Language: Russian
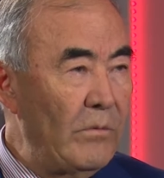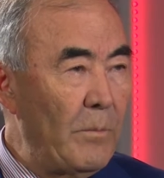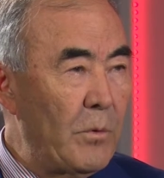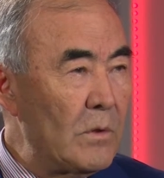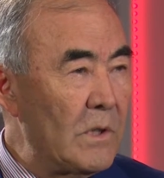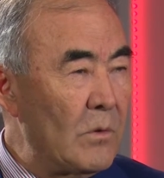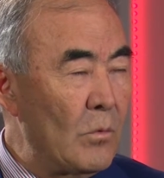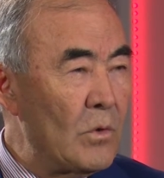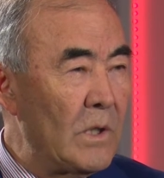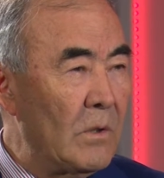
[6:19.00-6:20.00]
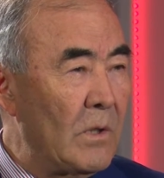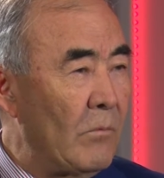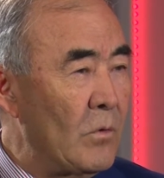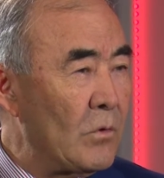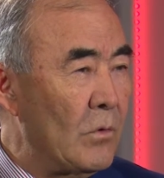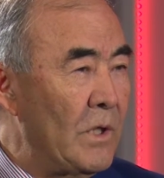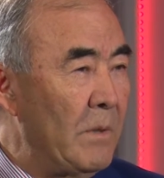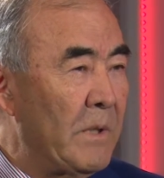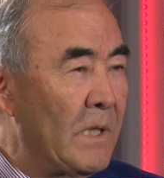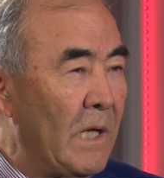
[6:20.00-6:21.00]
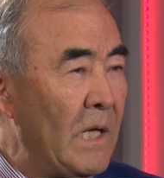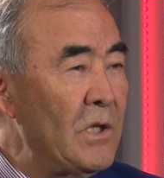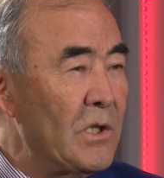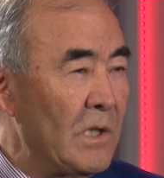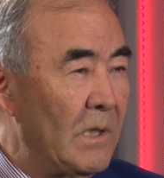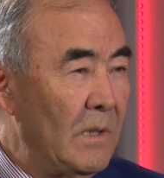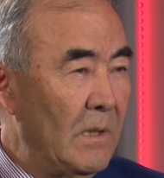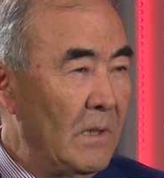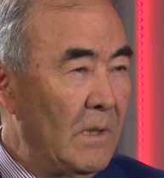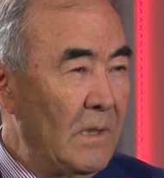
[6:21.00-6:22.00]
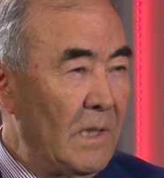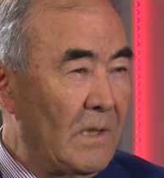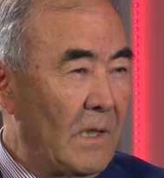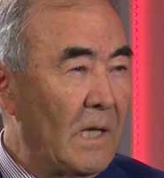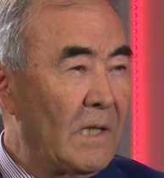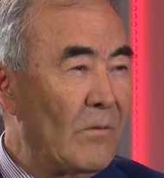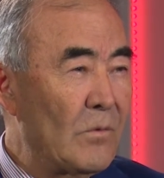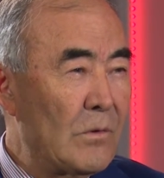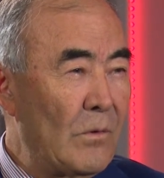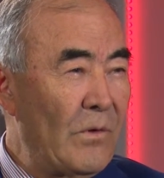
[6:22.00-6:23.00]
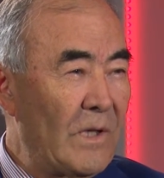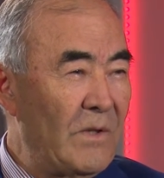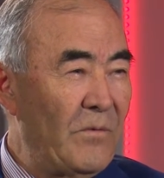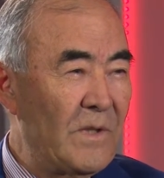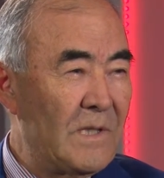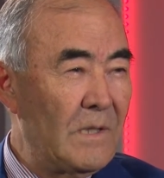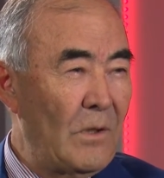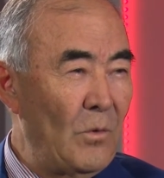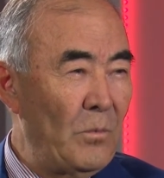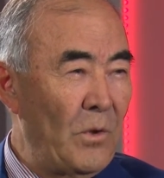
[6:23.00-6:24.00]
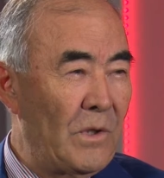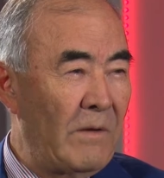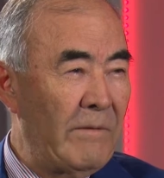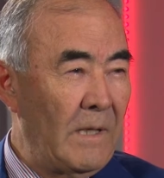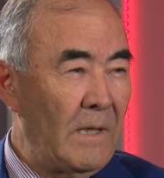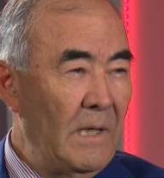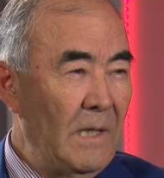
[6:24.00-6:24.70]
вопрос – это уже от того, что не было раньше – это когда в условиях дефицита любой товар,